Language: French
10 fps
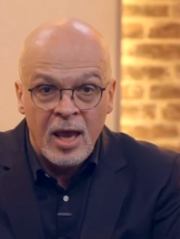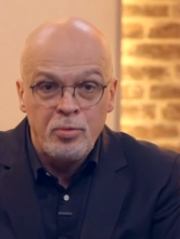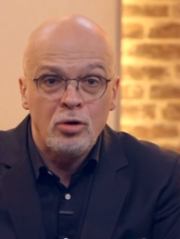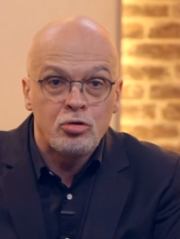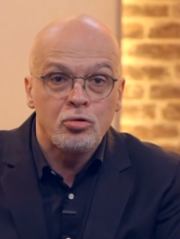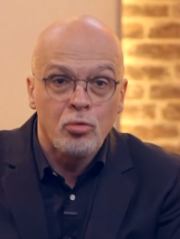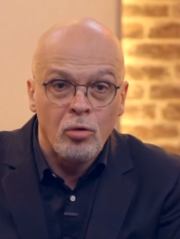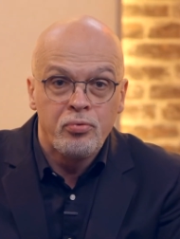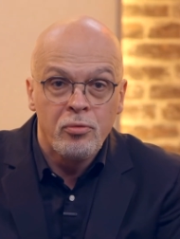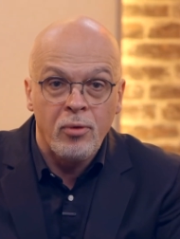Et puis le
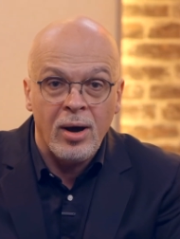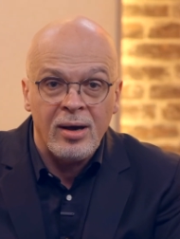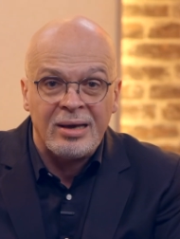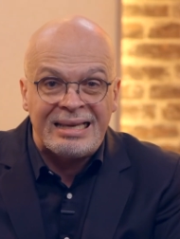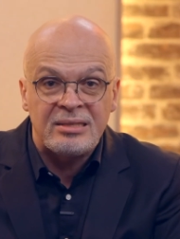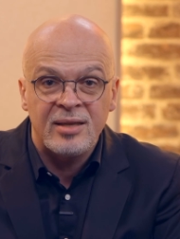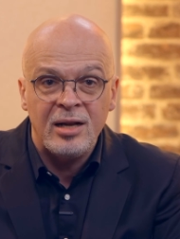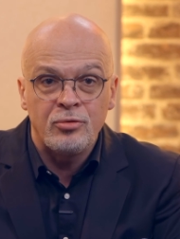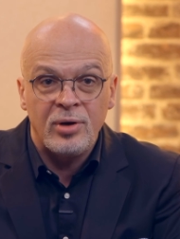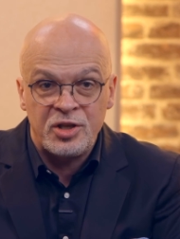second pouvoir est
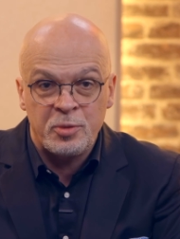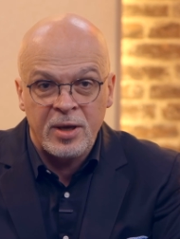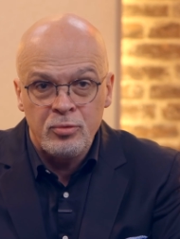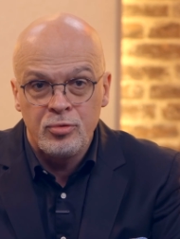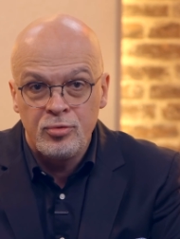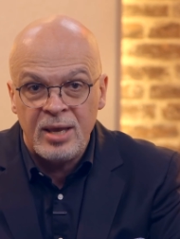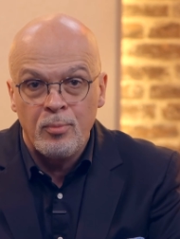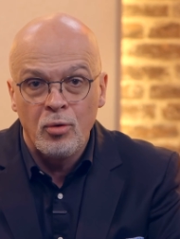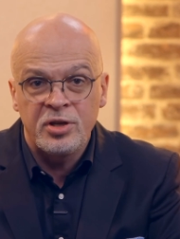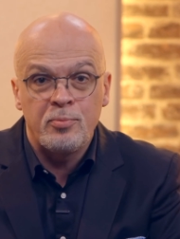celle de l'esprit ou du
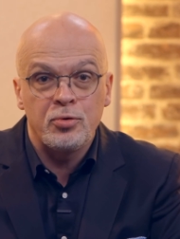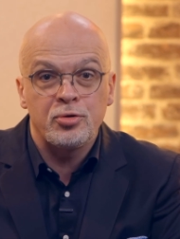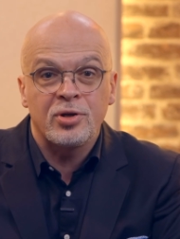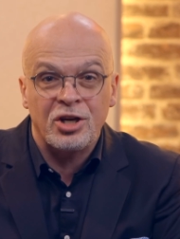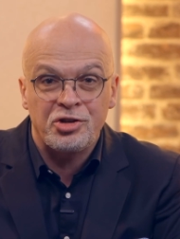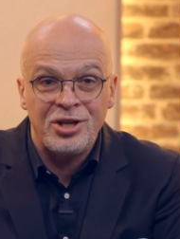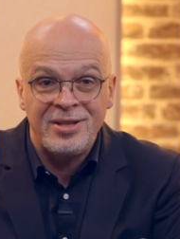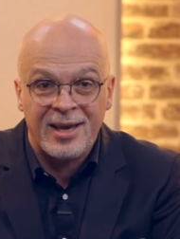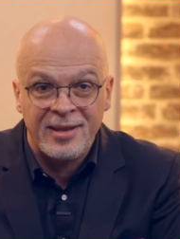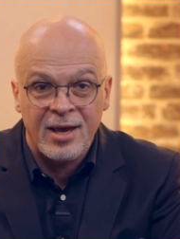démon qui peut se cacher
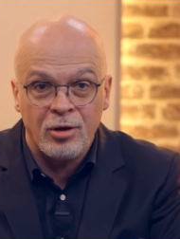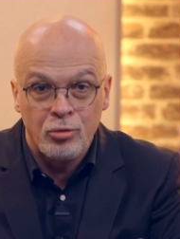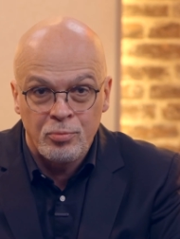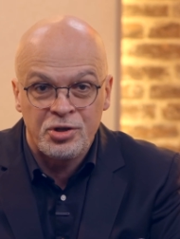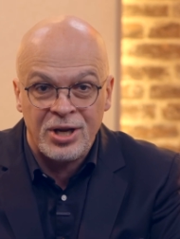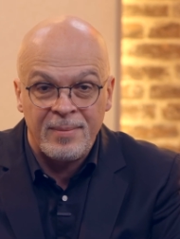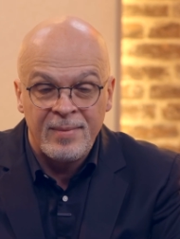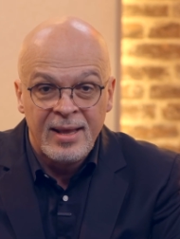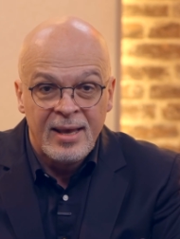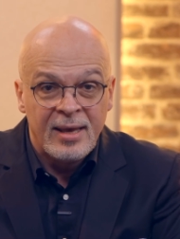derrière un objet.
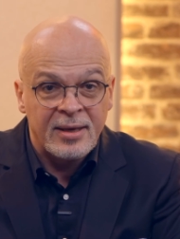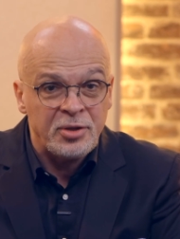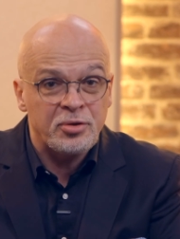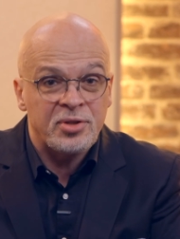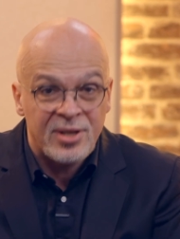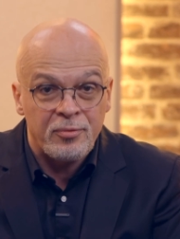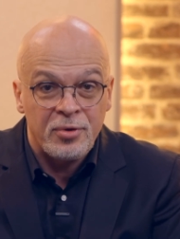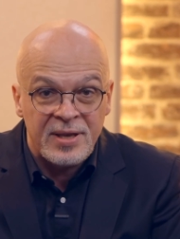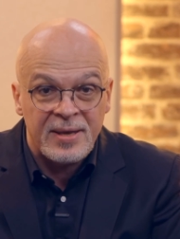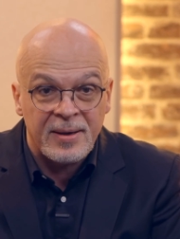Qu'est-ce que ça
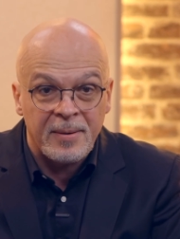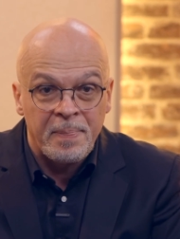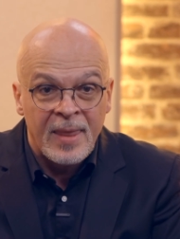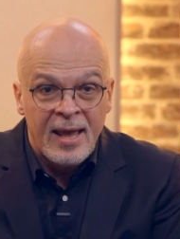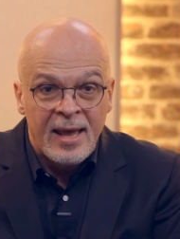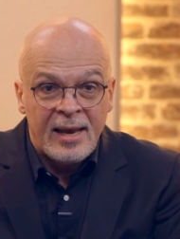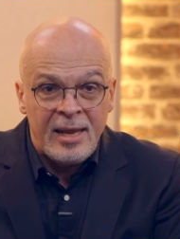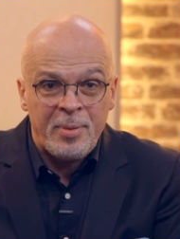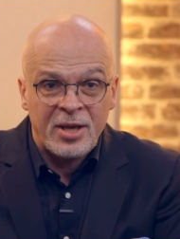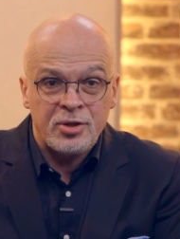veut dire
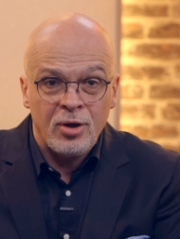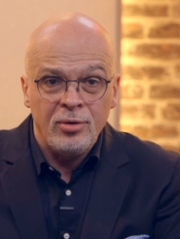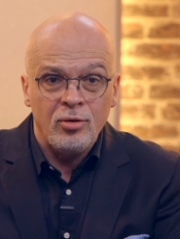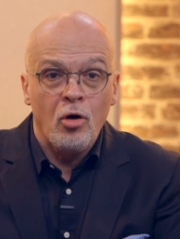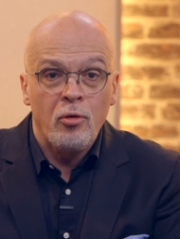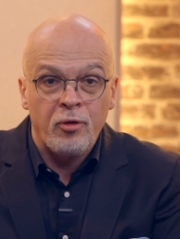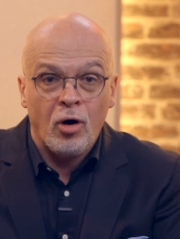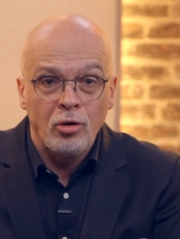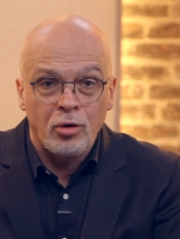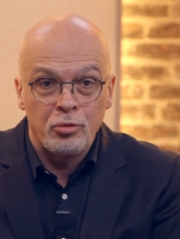Les personnes
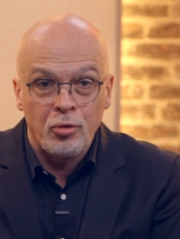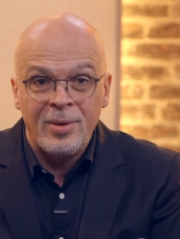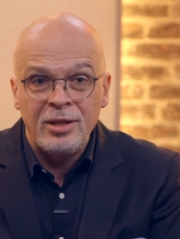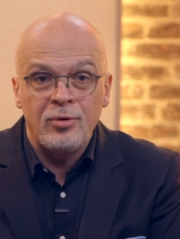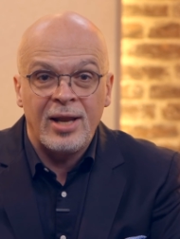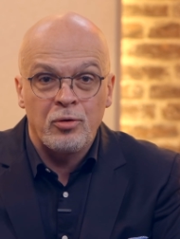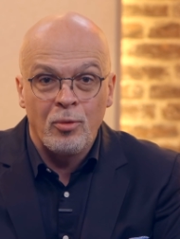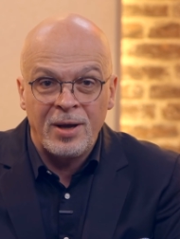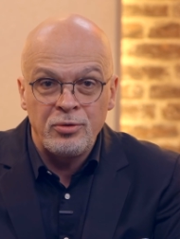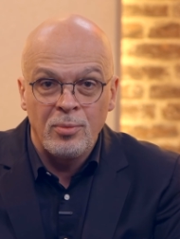œuvrant dans le domaine de
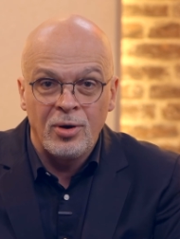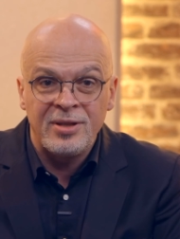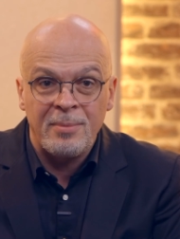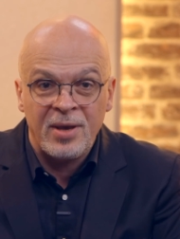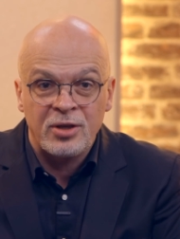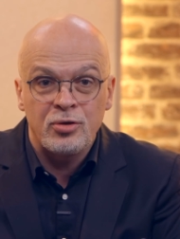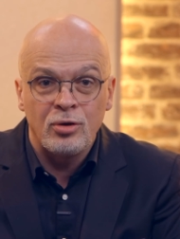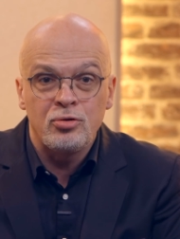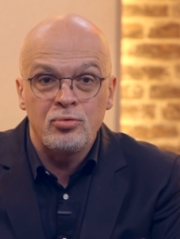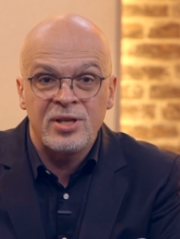l'accompagnement des
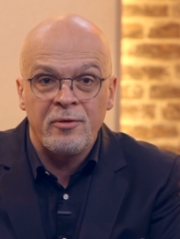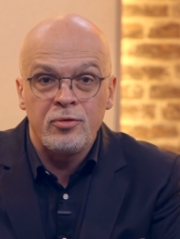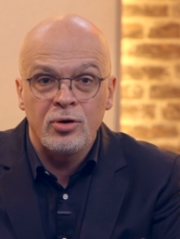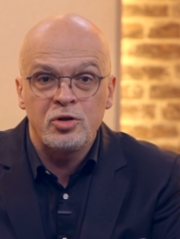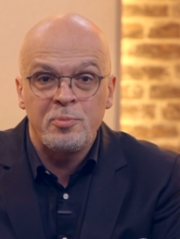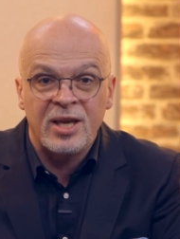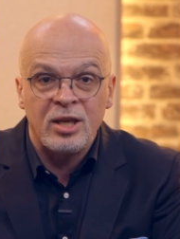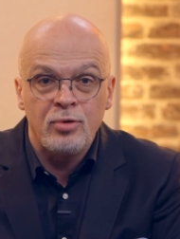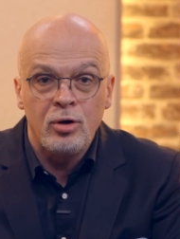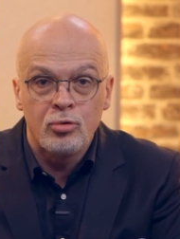personnes sous influence
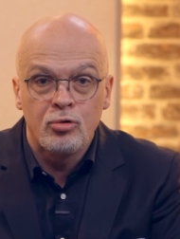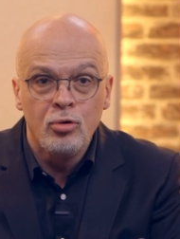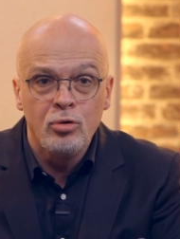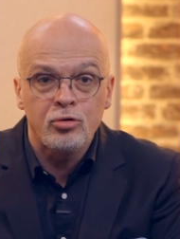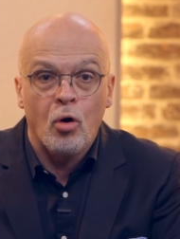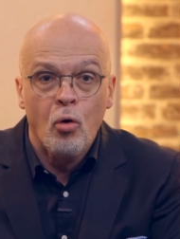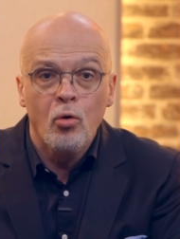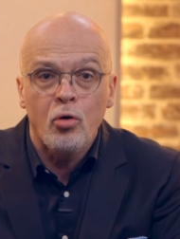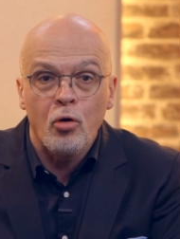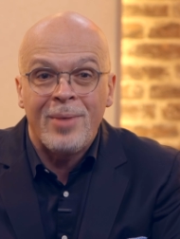spirituelle occulte
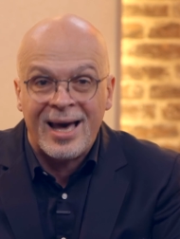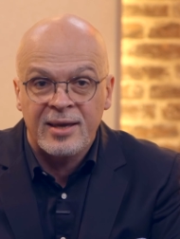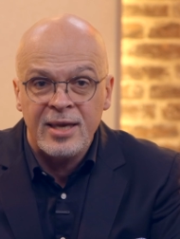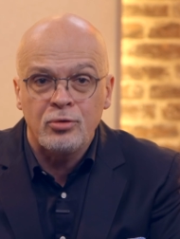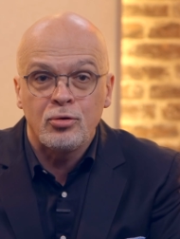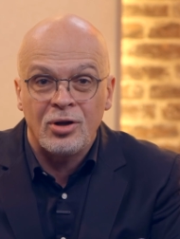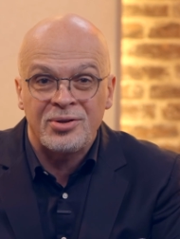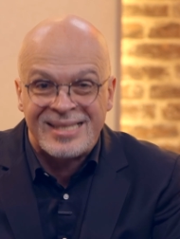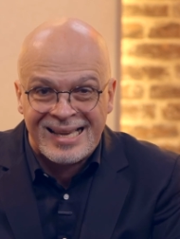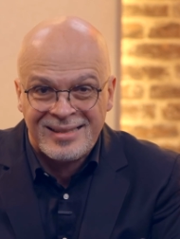ont remarqué que dans
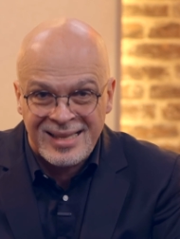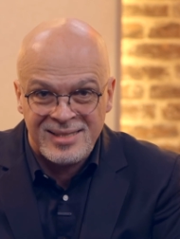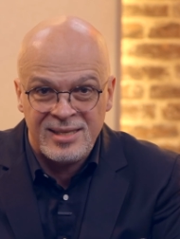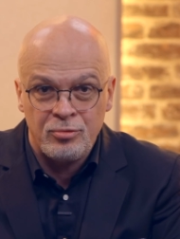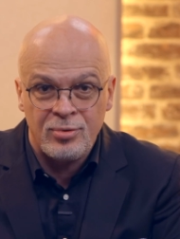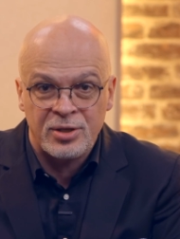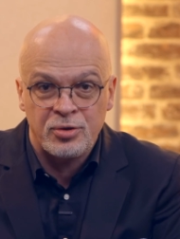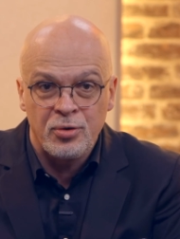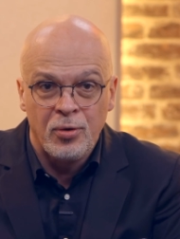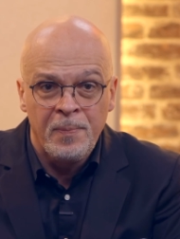certaines
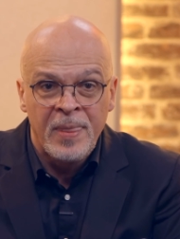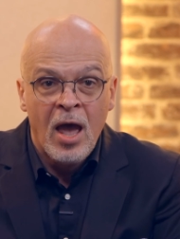situations,